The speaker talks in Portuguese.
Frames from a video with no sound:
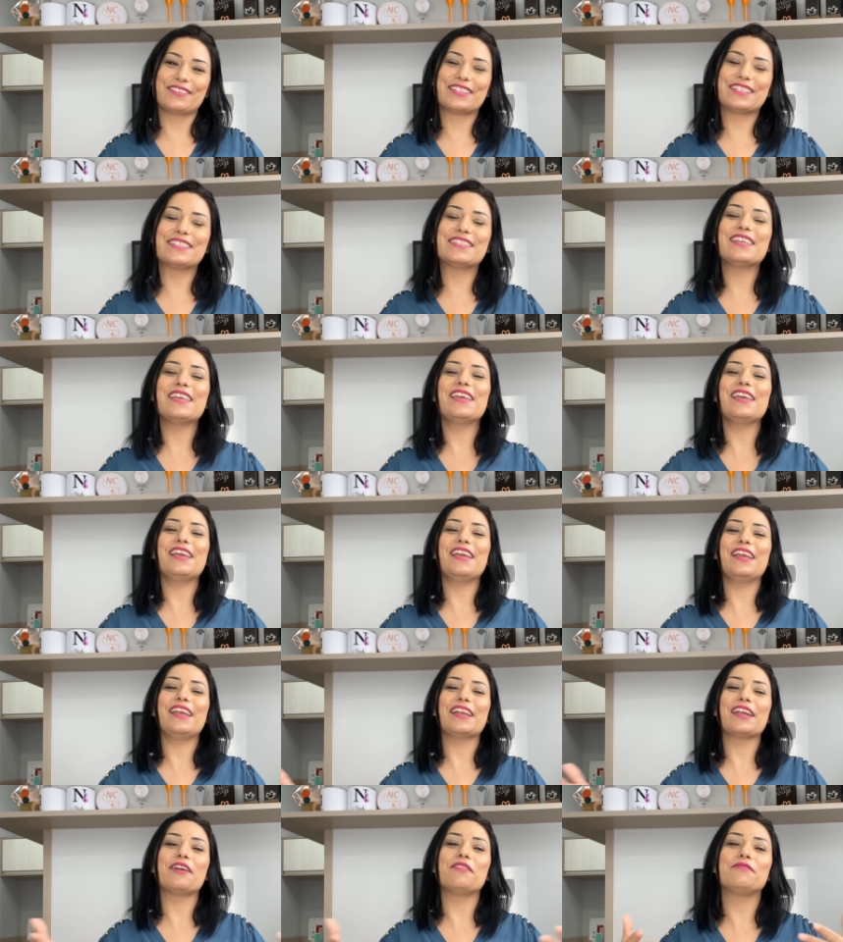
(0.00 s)

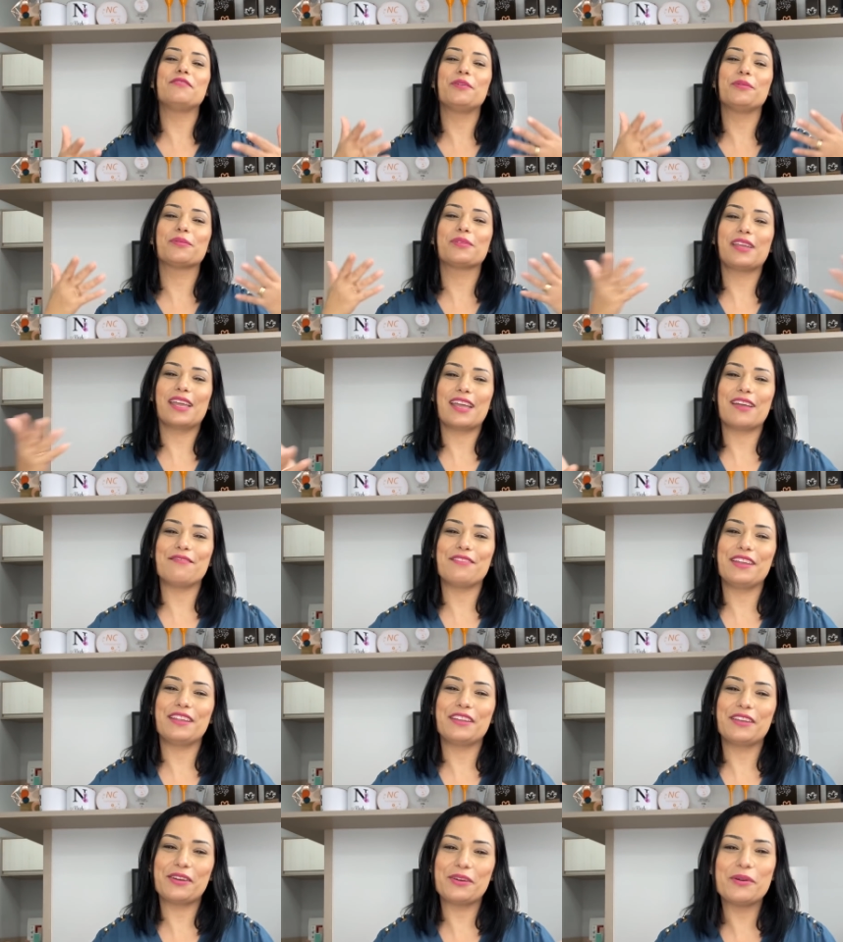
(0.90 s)
Sim, eu voltei a
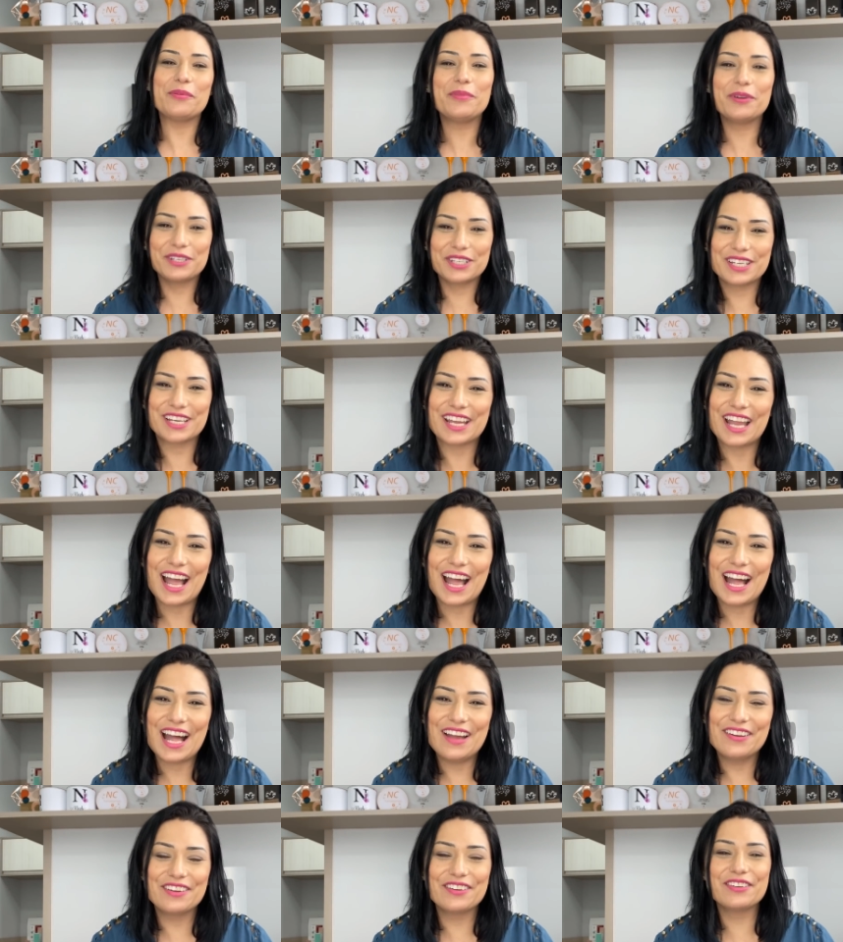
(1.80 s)
vender O
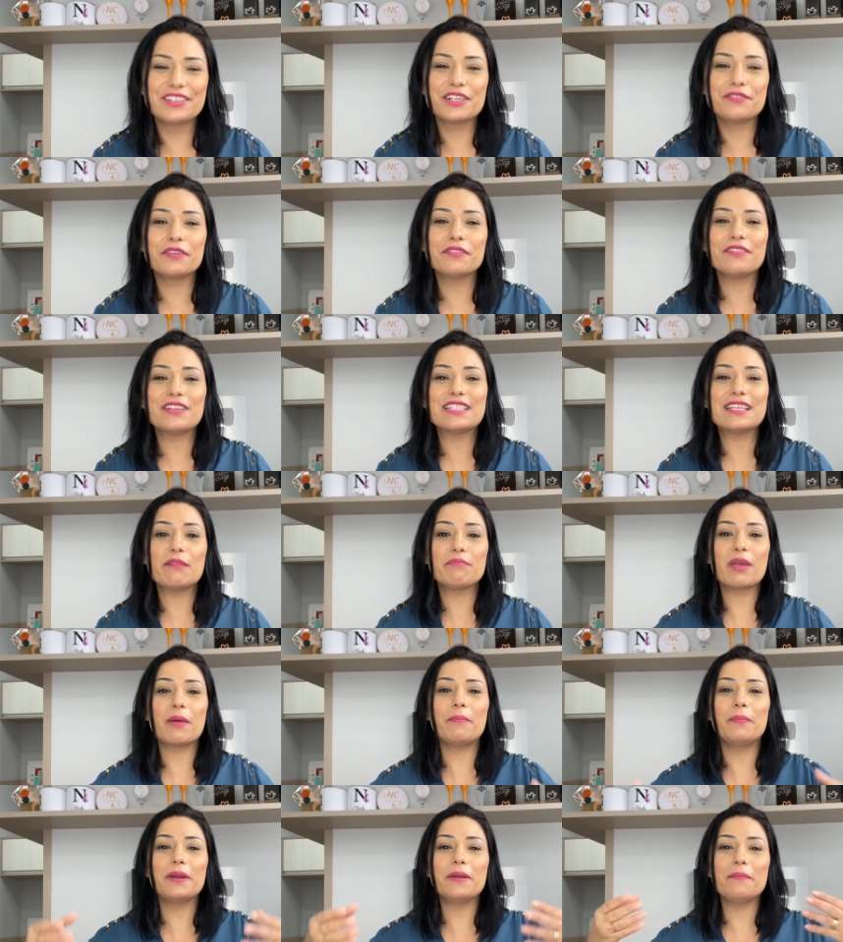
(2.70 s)
Boticário e hoje eu vim fazer a
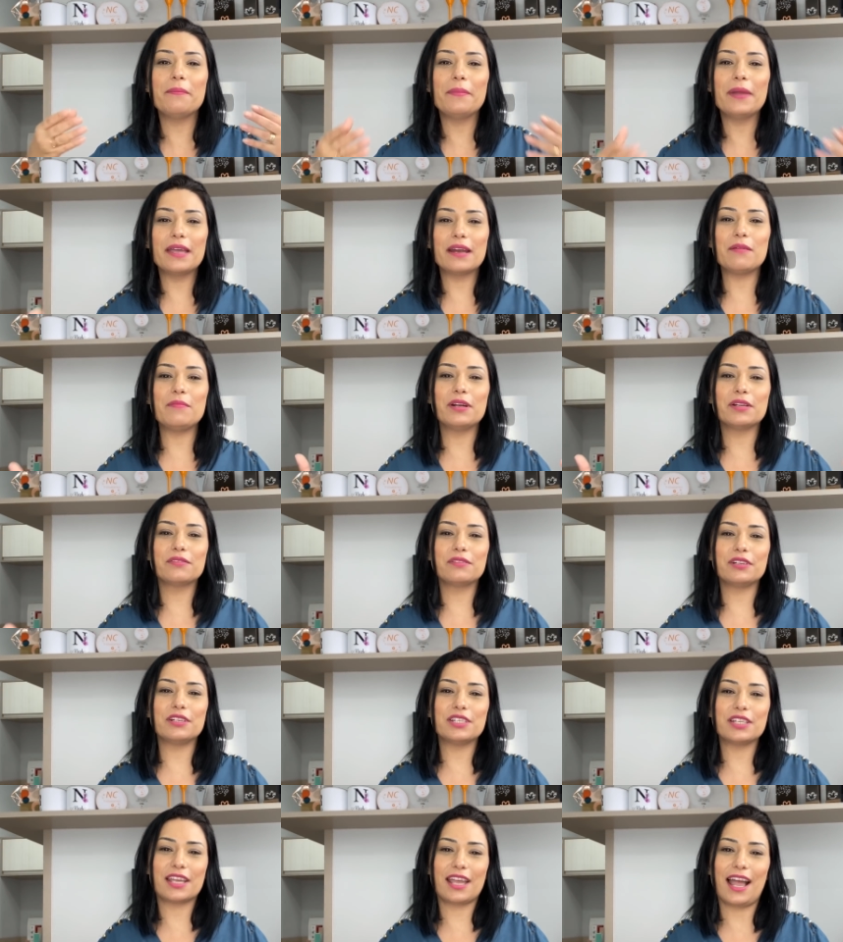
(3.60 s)
minha primeira
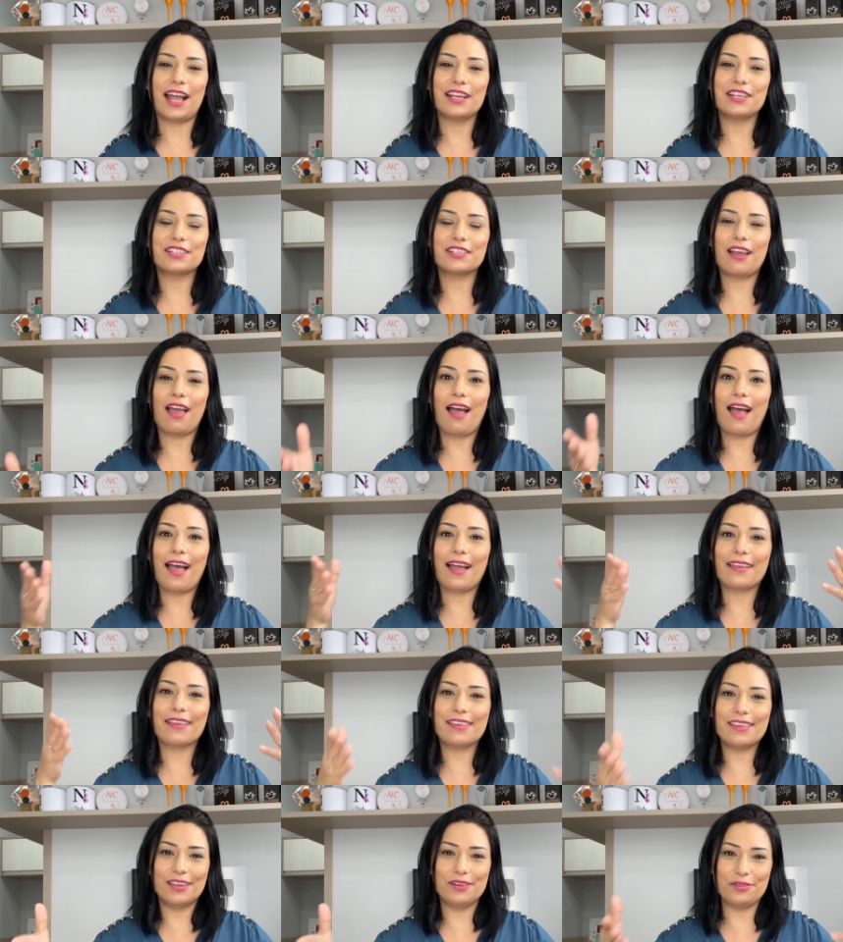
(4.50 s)
abertura de caixa
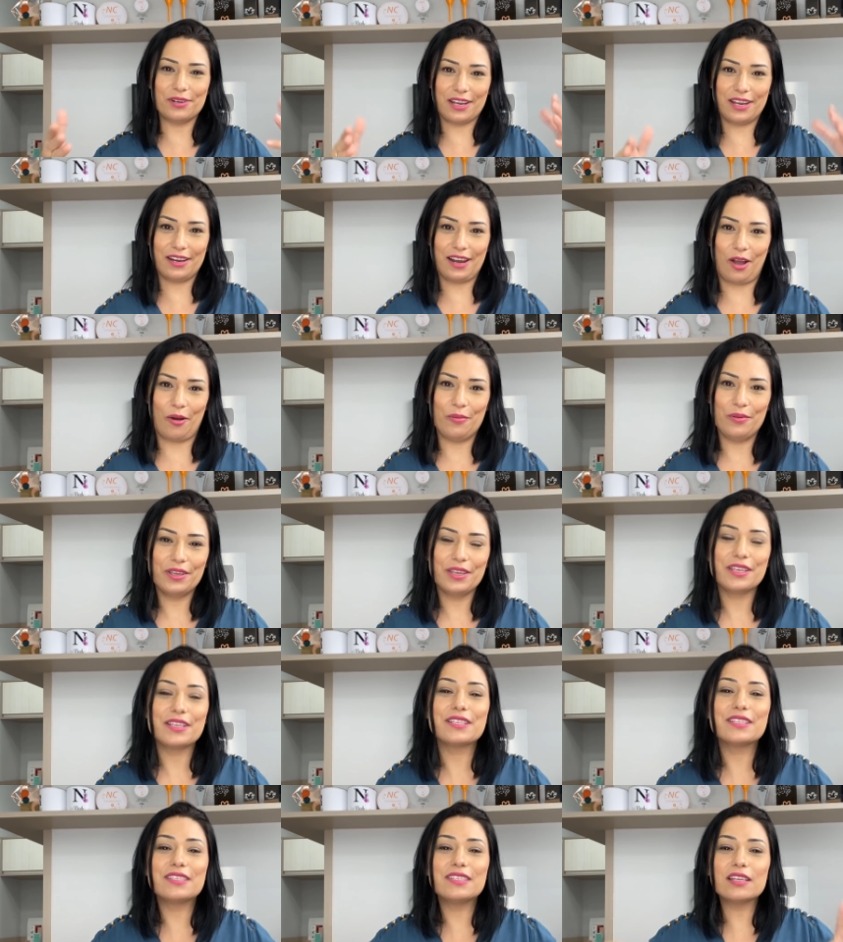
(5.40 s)
aqui no canal,
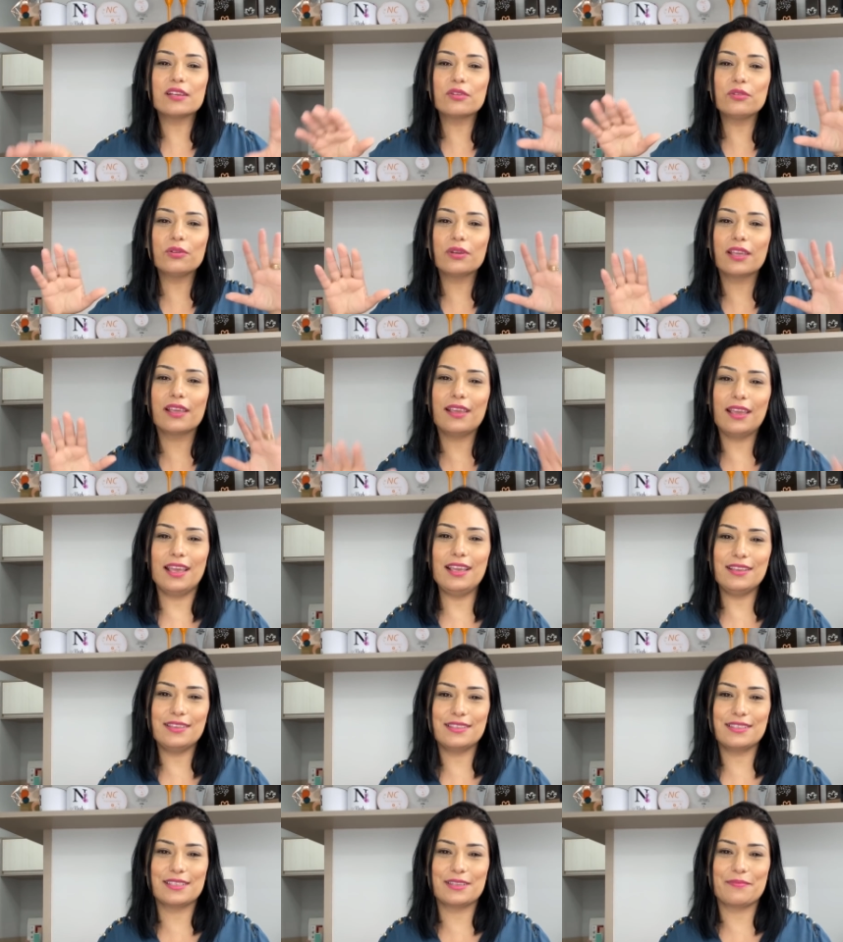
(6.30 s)
ciclo
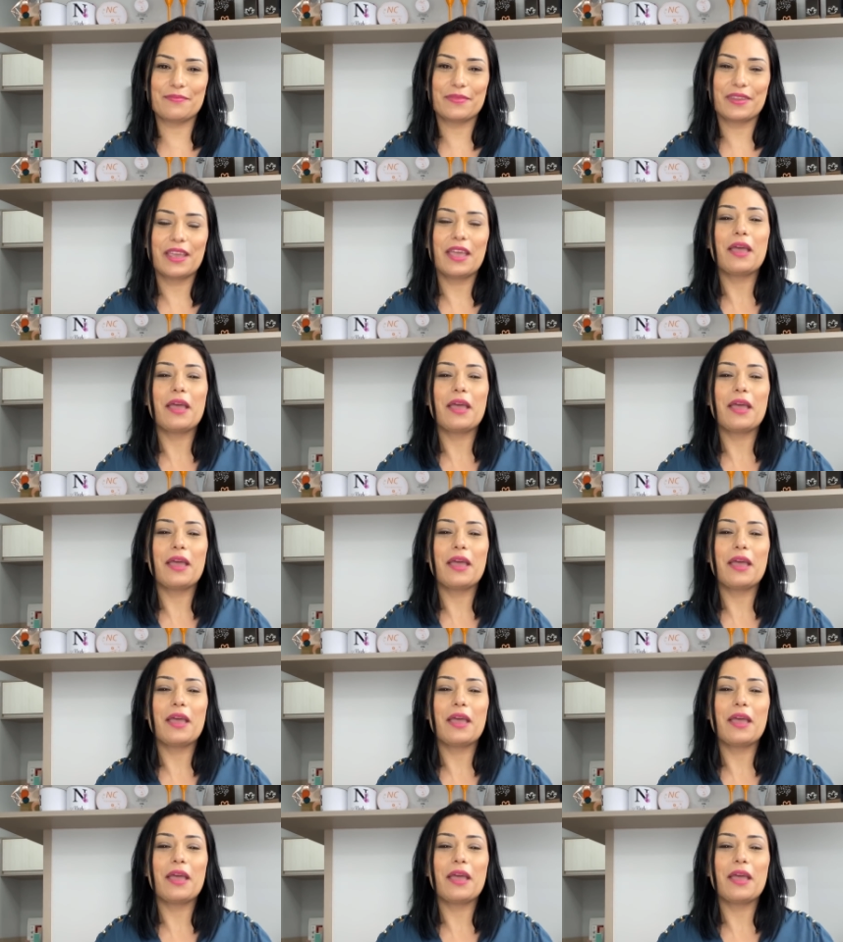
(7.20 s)
15.